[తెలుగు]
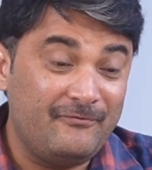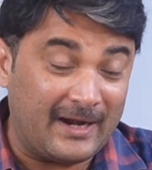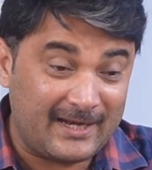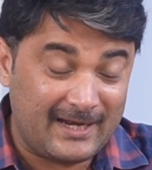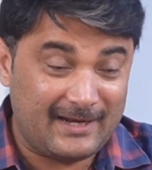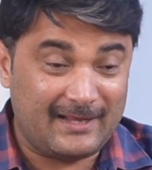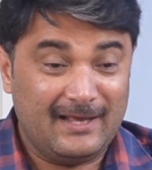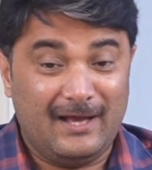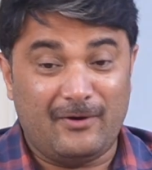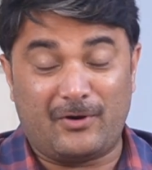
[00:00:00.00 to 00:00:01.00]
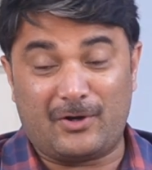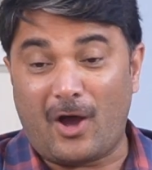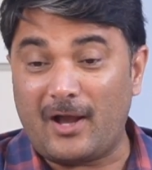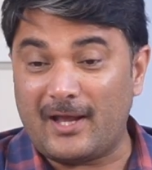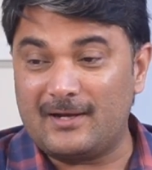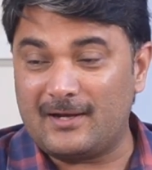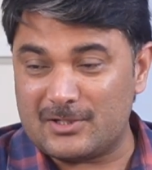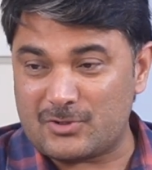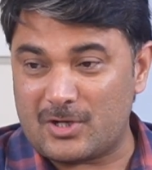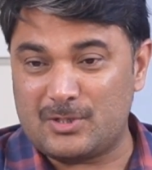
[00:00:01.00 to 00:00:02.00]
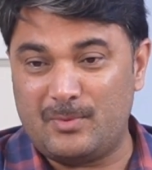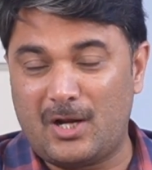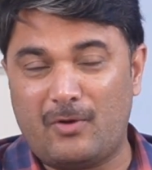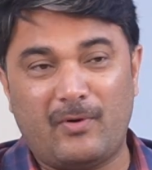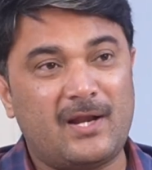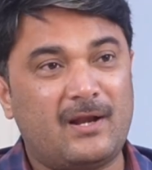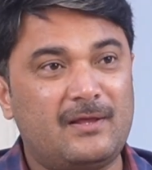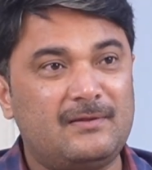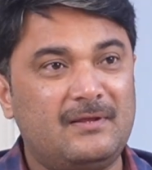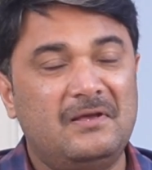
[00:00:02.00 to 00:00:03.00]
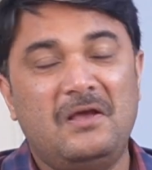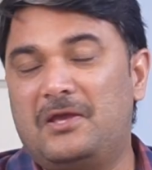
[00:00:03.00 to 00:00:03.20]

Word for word: వెంటనే ఒక టాక్ ఏంటంటే సోషల్ మీడియాలో వైరల్ అయింది